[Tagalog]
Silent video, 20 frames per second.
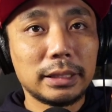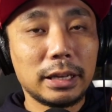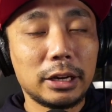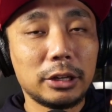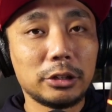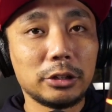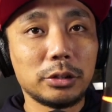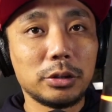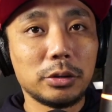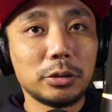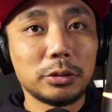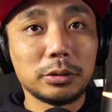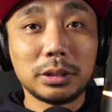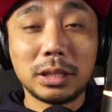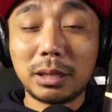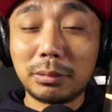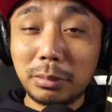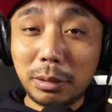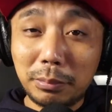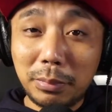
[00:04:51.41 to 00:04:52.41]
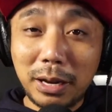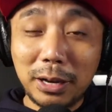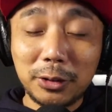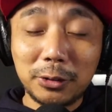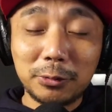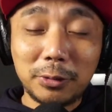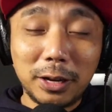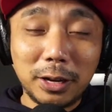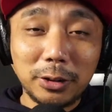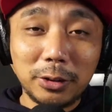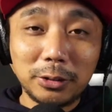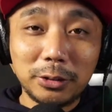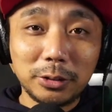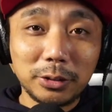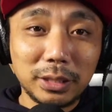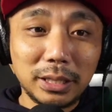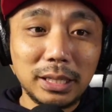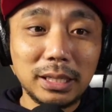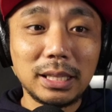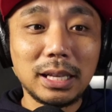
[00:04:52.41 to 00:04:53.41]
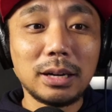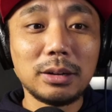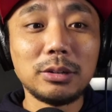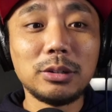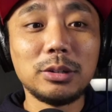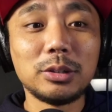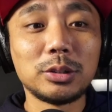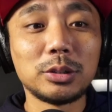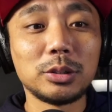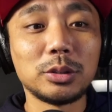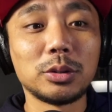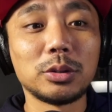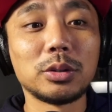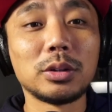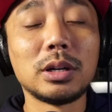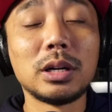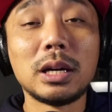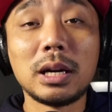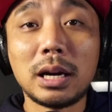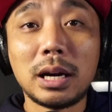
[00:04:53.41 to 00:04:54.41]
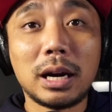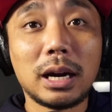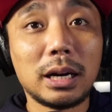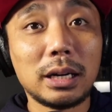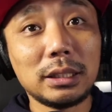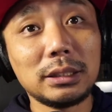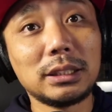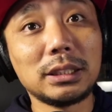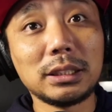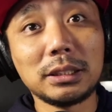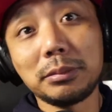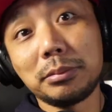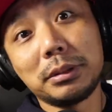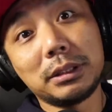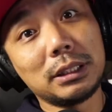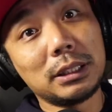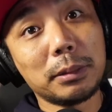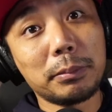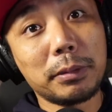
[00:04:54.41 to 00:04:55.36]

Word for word: there you go. Nagbabago-bago yung ilaw nung RGB.